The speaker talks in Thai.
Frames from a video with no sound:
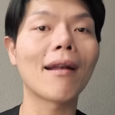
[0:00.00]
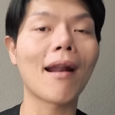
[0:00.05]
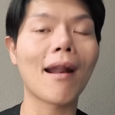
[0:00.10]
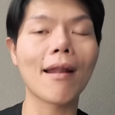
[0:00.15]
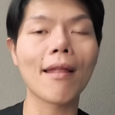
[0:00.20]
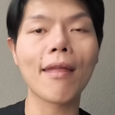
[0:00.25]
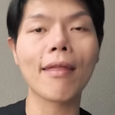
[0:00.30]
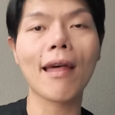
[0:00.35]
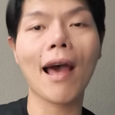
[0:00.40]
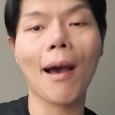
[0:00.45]
ลา
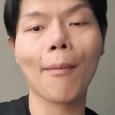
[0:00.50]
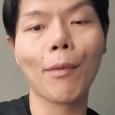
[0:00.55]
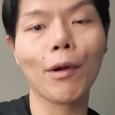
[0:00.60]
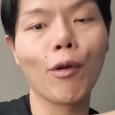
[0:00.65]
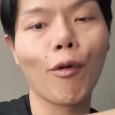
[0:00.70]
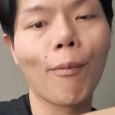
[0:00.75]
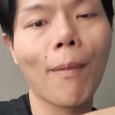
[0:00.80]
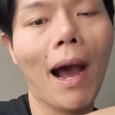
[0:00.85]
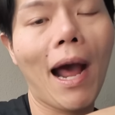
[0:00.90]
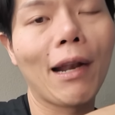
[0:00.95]
ริสาม
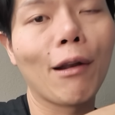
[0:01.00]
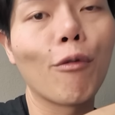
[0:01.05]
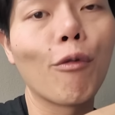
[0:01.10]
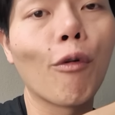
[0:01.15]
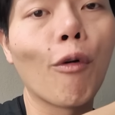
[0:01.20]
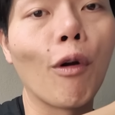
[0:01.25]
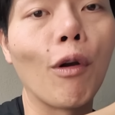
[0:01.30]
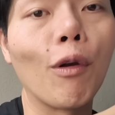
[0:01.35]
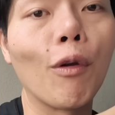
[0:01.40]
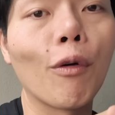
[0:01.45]
โนบาลกู
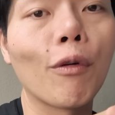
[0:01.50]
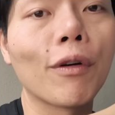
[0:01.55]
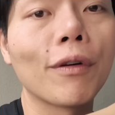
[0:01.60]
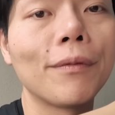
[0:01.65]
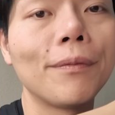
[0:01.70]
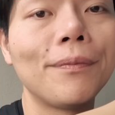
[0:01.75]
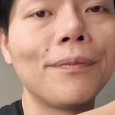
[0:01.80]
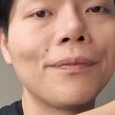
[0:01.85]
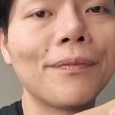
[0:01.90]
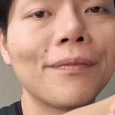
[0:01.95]
ขนลุก
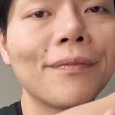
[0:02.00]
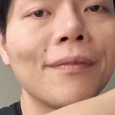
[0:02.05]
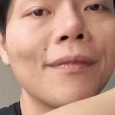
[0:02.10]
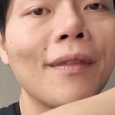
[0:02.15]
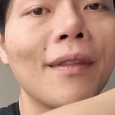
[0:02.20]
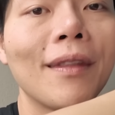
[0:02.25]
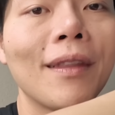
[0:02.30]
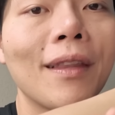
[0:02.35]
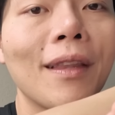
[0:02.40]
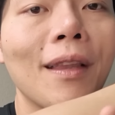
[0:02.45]

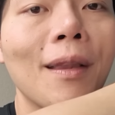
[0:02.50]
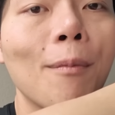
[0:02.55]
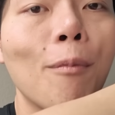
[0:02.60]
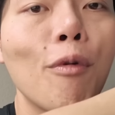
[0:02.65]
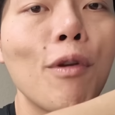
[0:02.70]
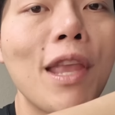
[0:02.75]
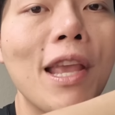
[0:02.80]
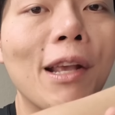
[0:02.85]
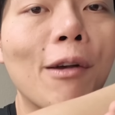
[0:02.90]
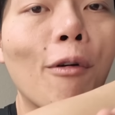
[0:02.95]

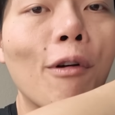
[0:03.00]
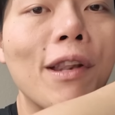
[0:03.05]
ผู้หญิง